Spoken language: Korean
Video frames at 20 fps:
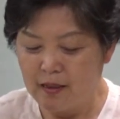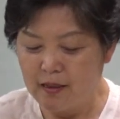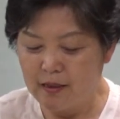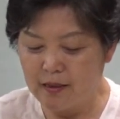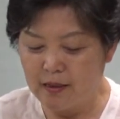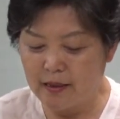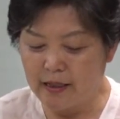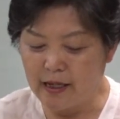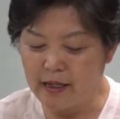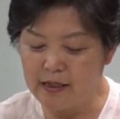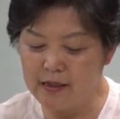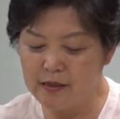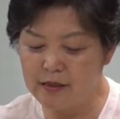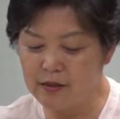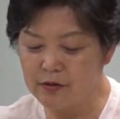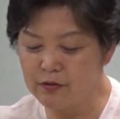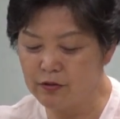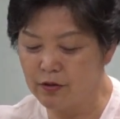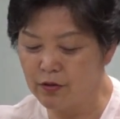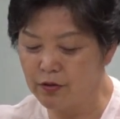이제
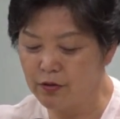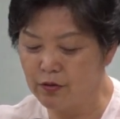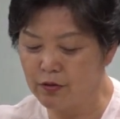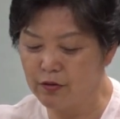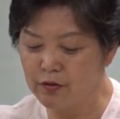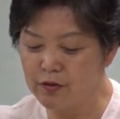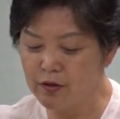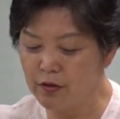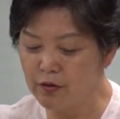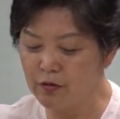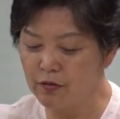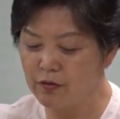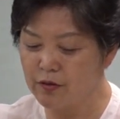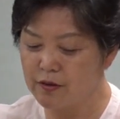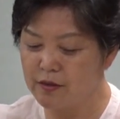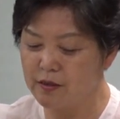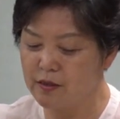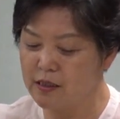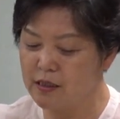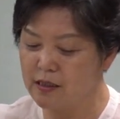개인적으로도 서로
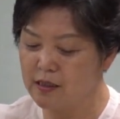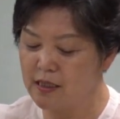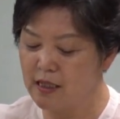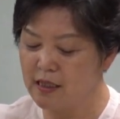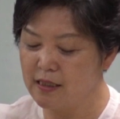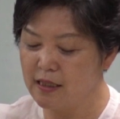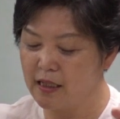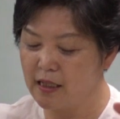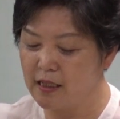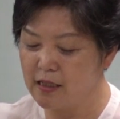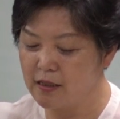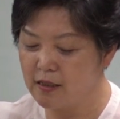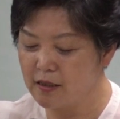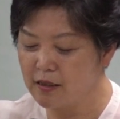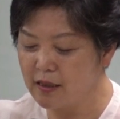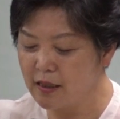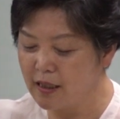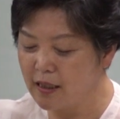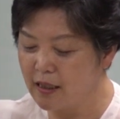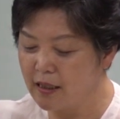세상이
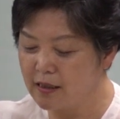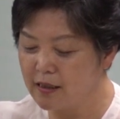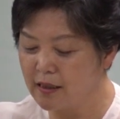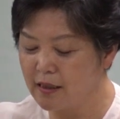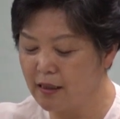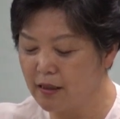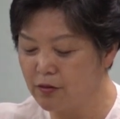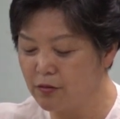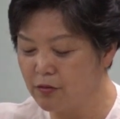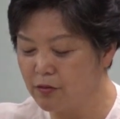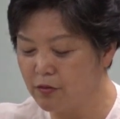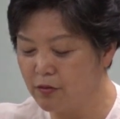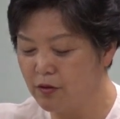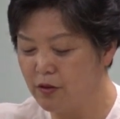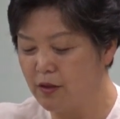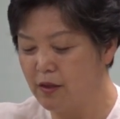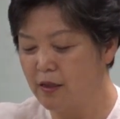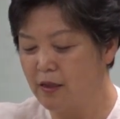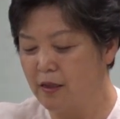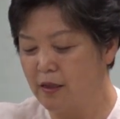그렇다 하더라도
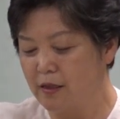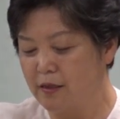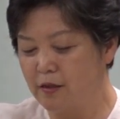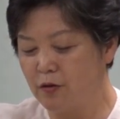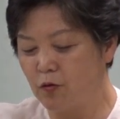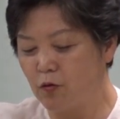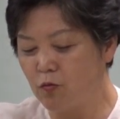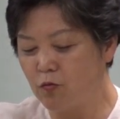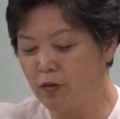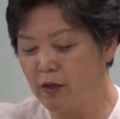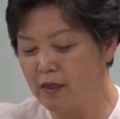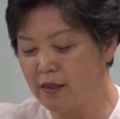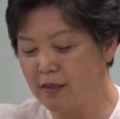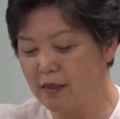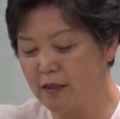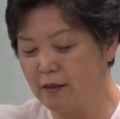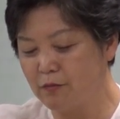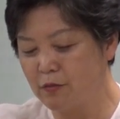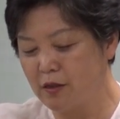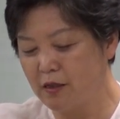이제 공부하는
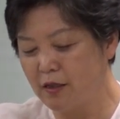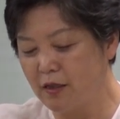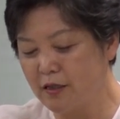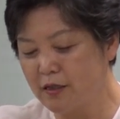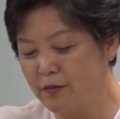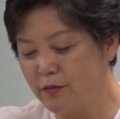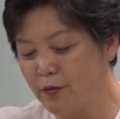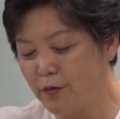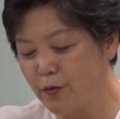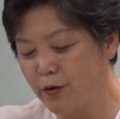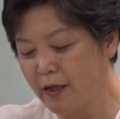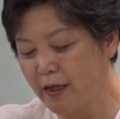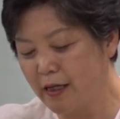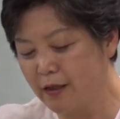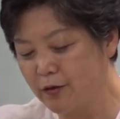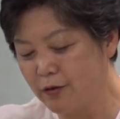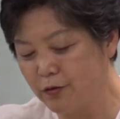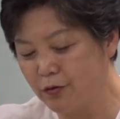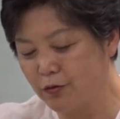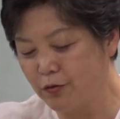사람들은 열심히 이렇게
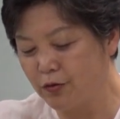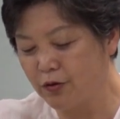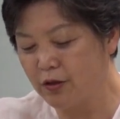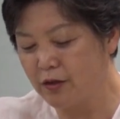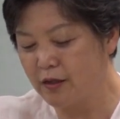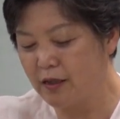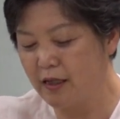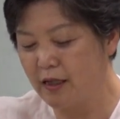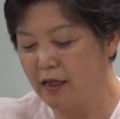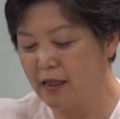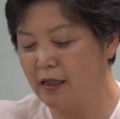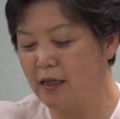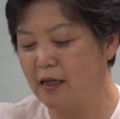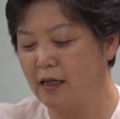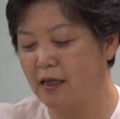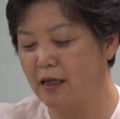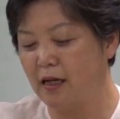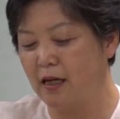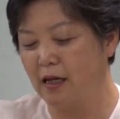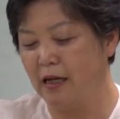하도록 노력을 해야
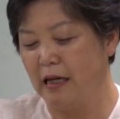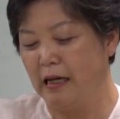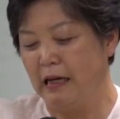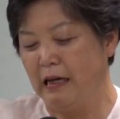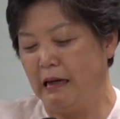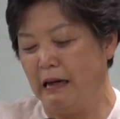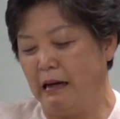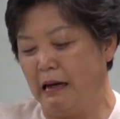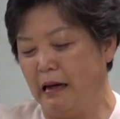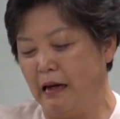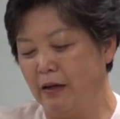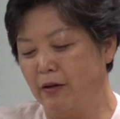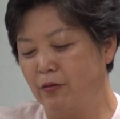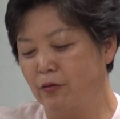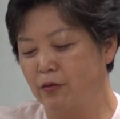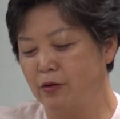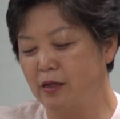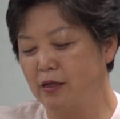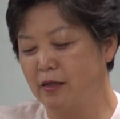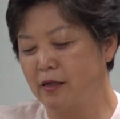되는데
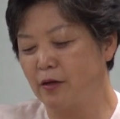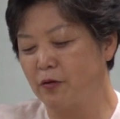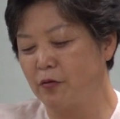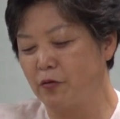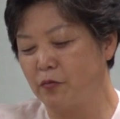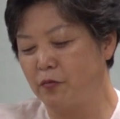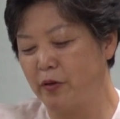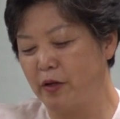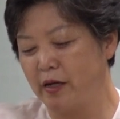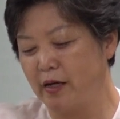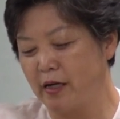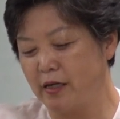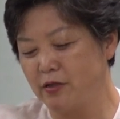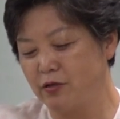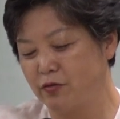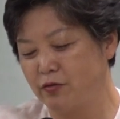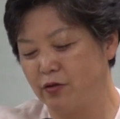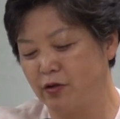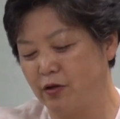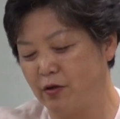아이고 이렇게
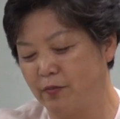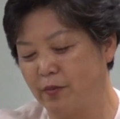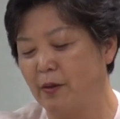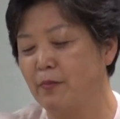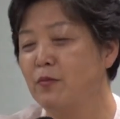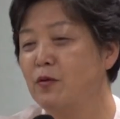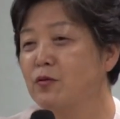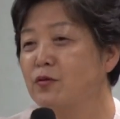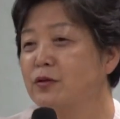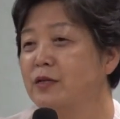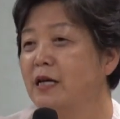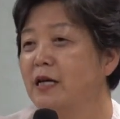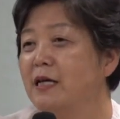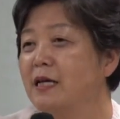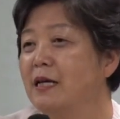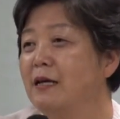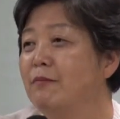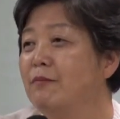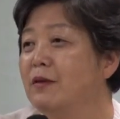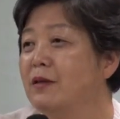공부해가지고요 밥 먹고
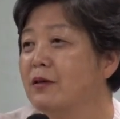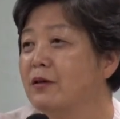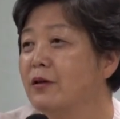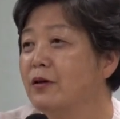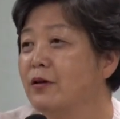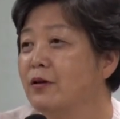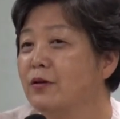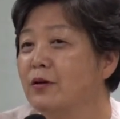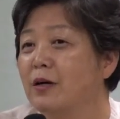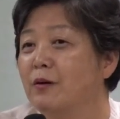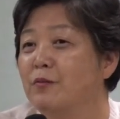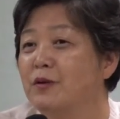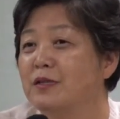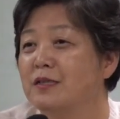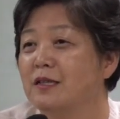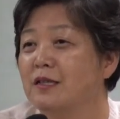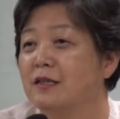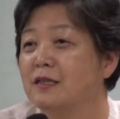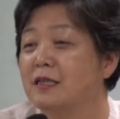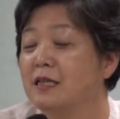살기 힘들어요
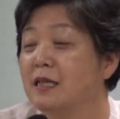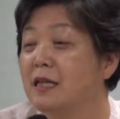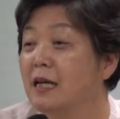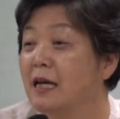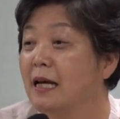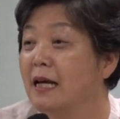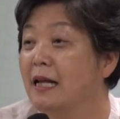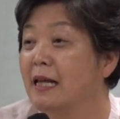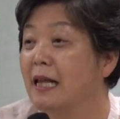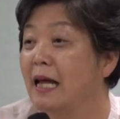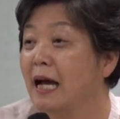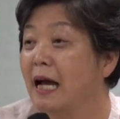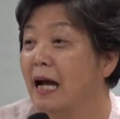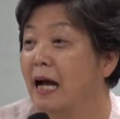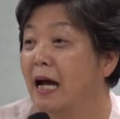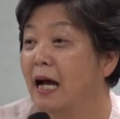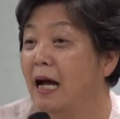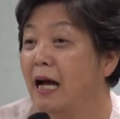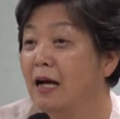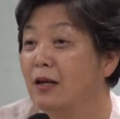하면서 역시
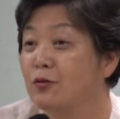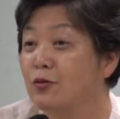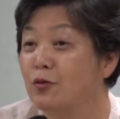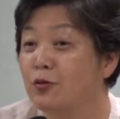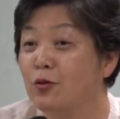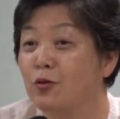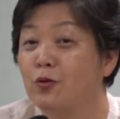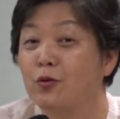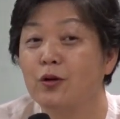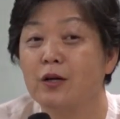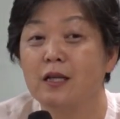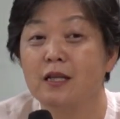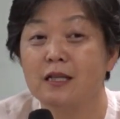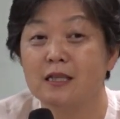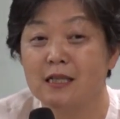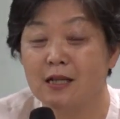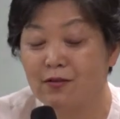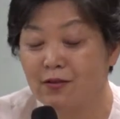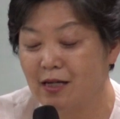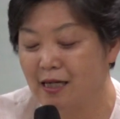다 손 놓고 있는
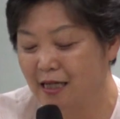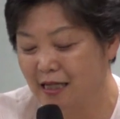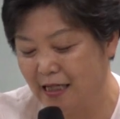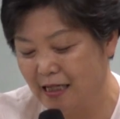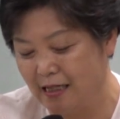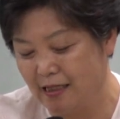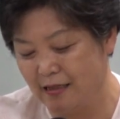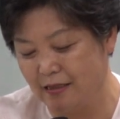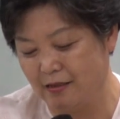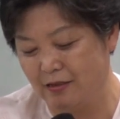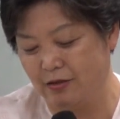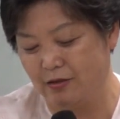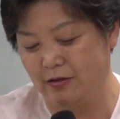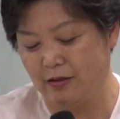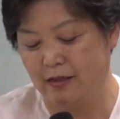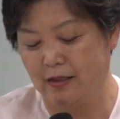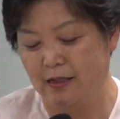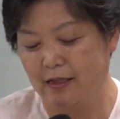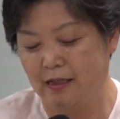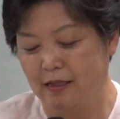상황이 되는 거죠.
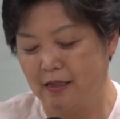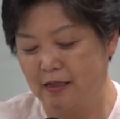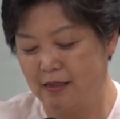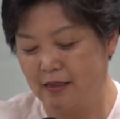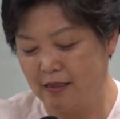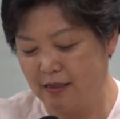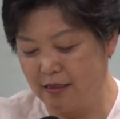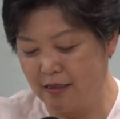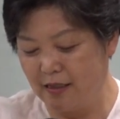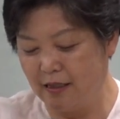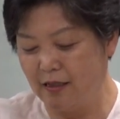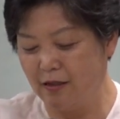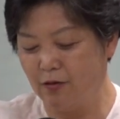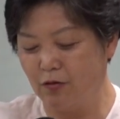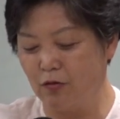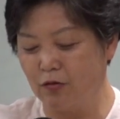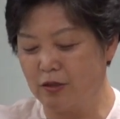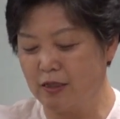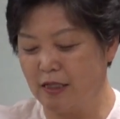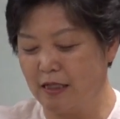그것이
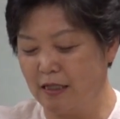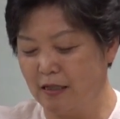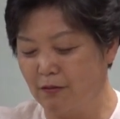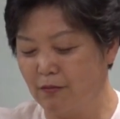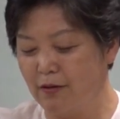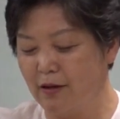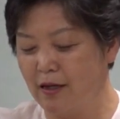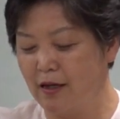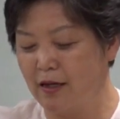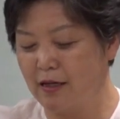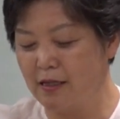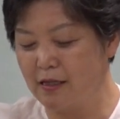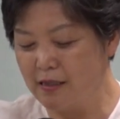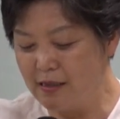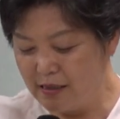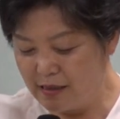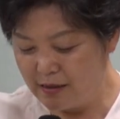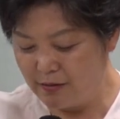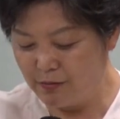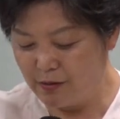공자님의
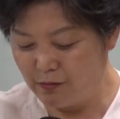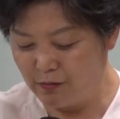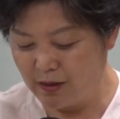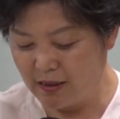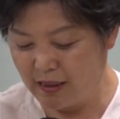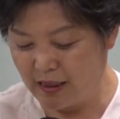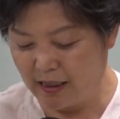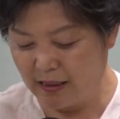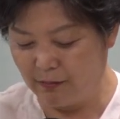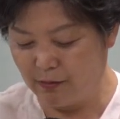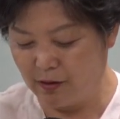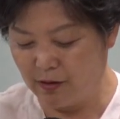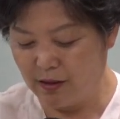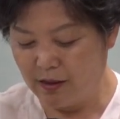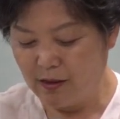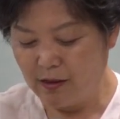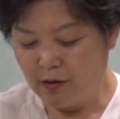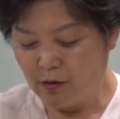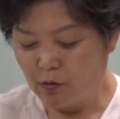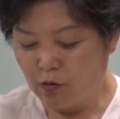근심입니다. 아마
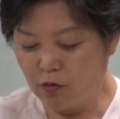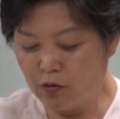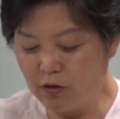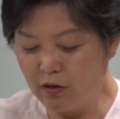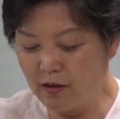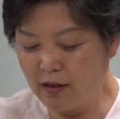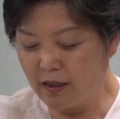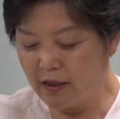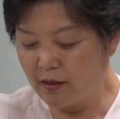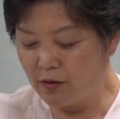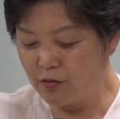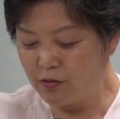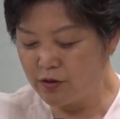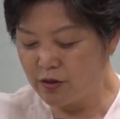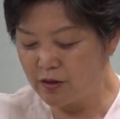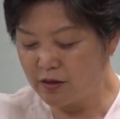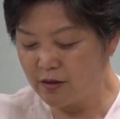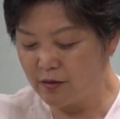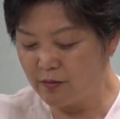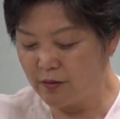오늘날에
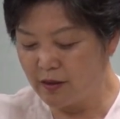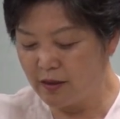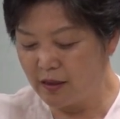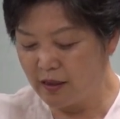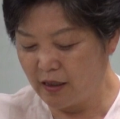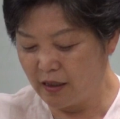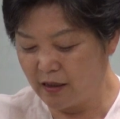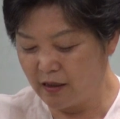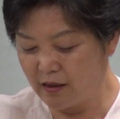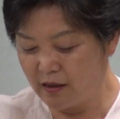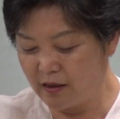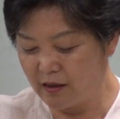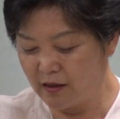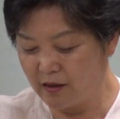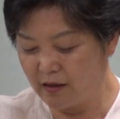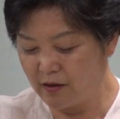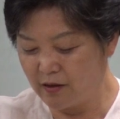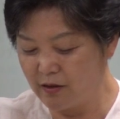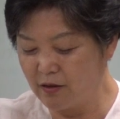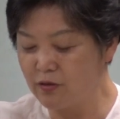오셨으면은 야,
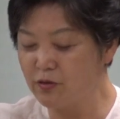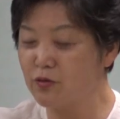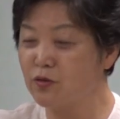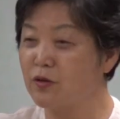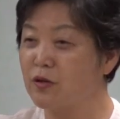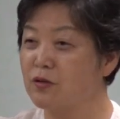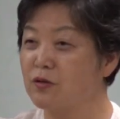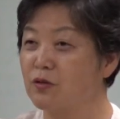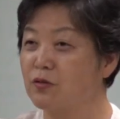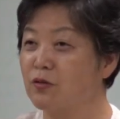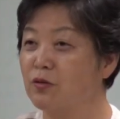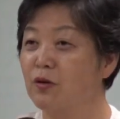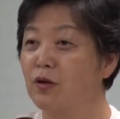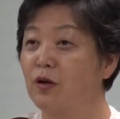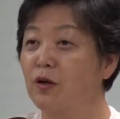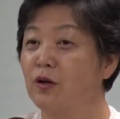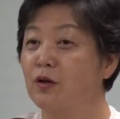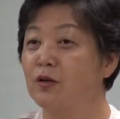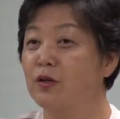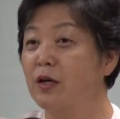이런 속에서도
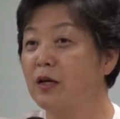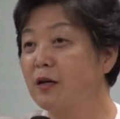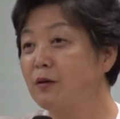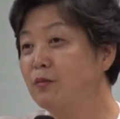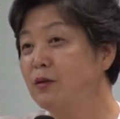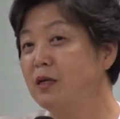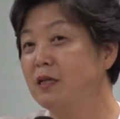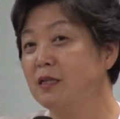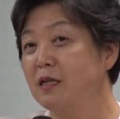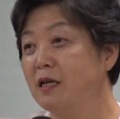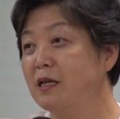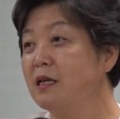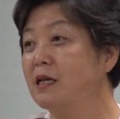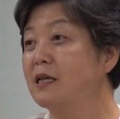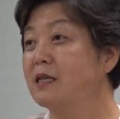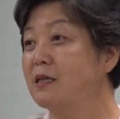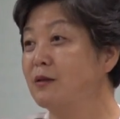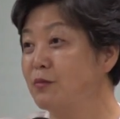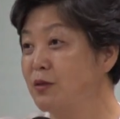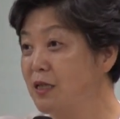사람들이 사는
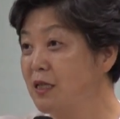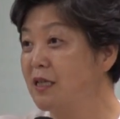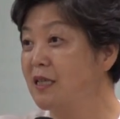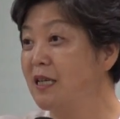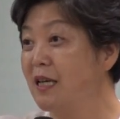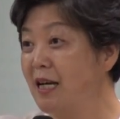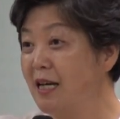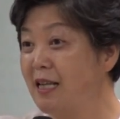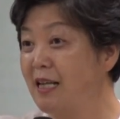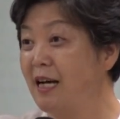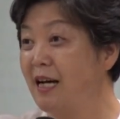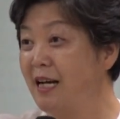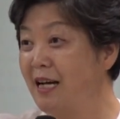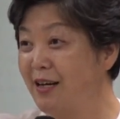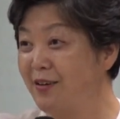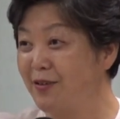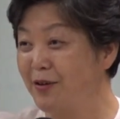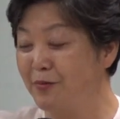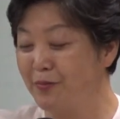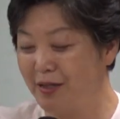게 참
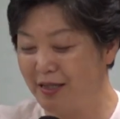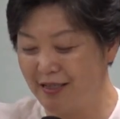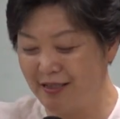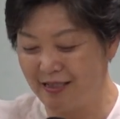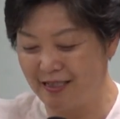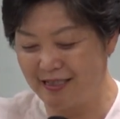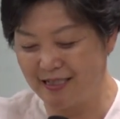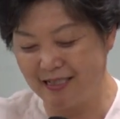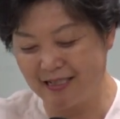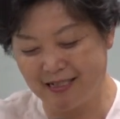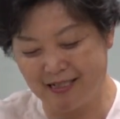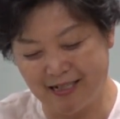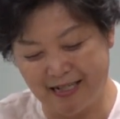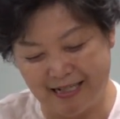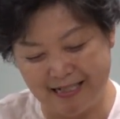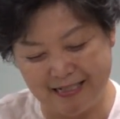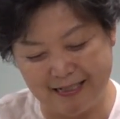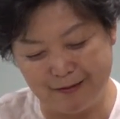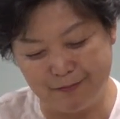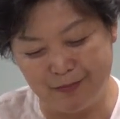신기하다라고 아마 여기실 것
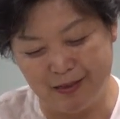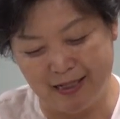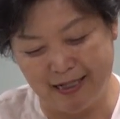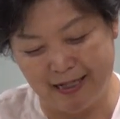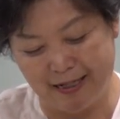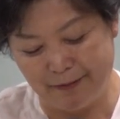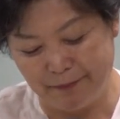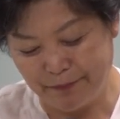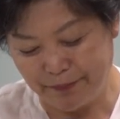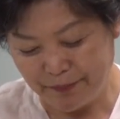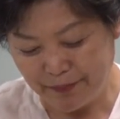같습니다.